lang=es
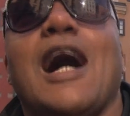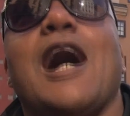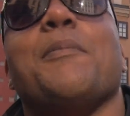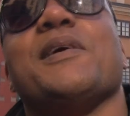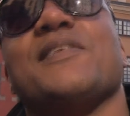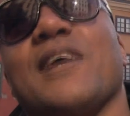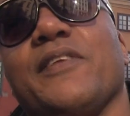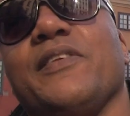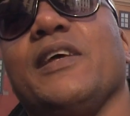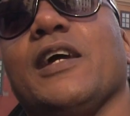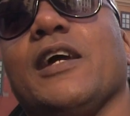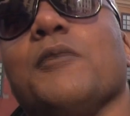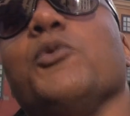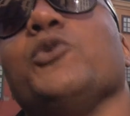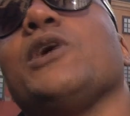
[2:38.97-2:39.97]
a pesar
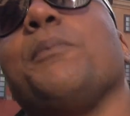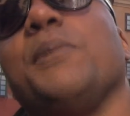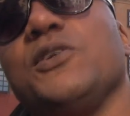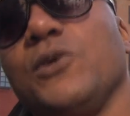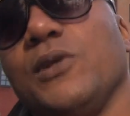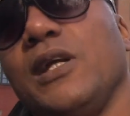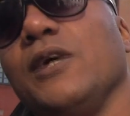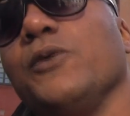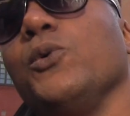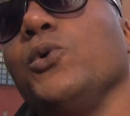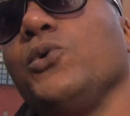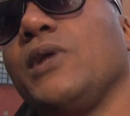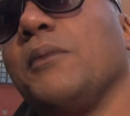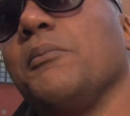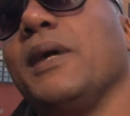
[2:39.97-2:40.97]
de que muchas personas le
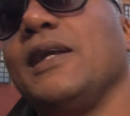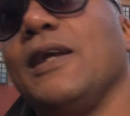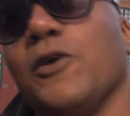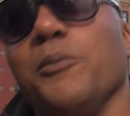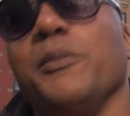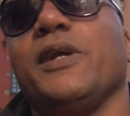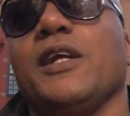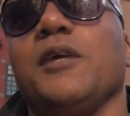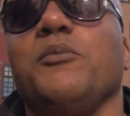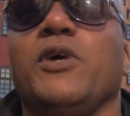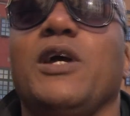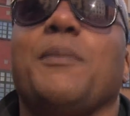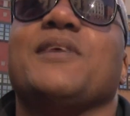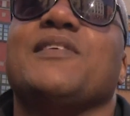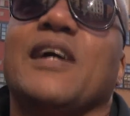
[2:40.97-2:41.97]
gustan, bailar con mi
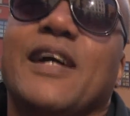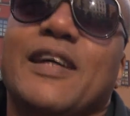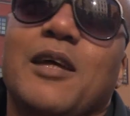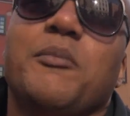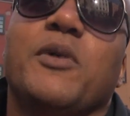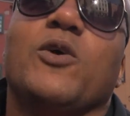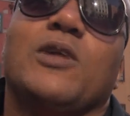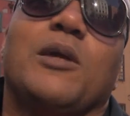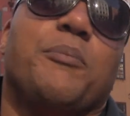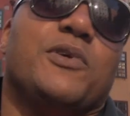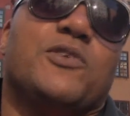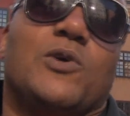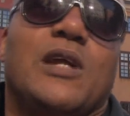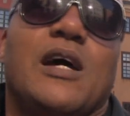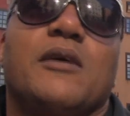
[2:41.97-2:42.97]
ritmo y a pesar que también otras
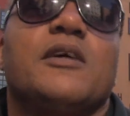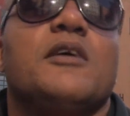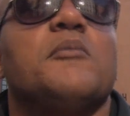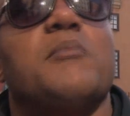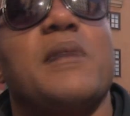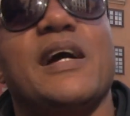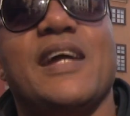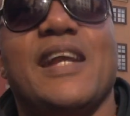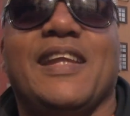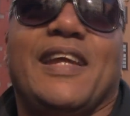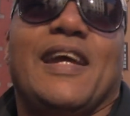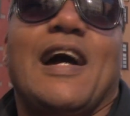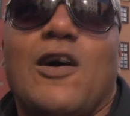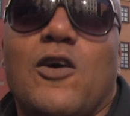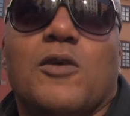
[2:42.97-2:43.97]
personas me han
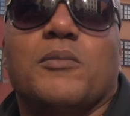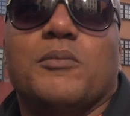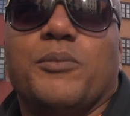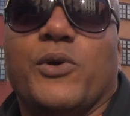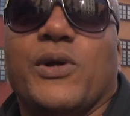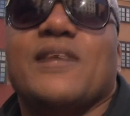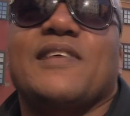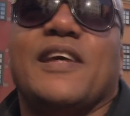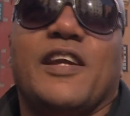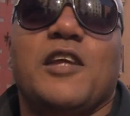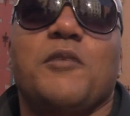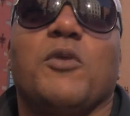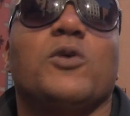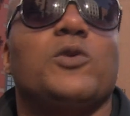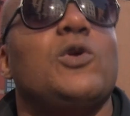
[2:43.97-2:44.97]
criticado por ese
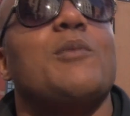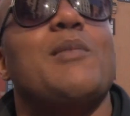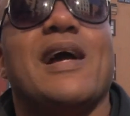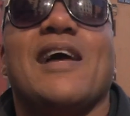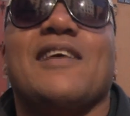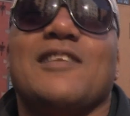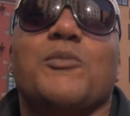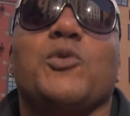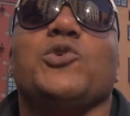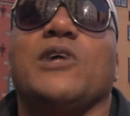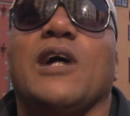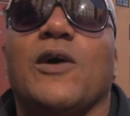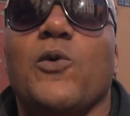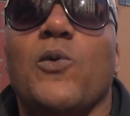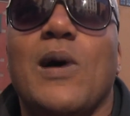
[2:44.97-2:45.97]
ritmo, que tú nomás que haces
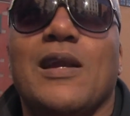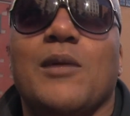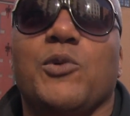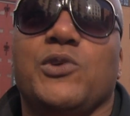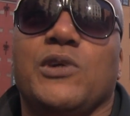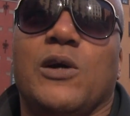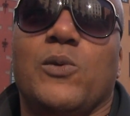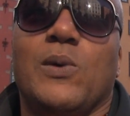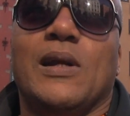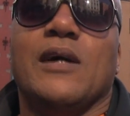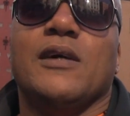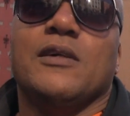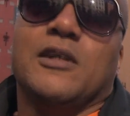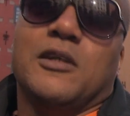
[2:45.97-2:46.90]
música cubana, música cubana,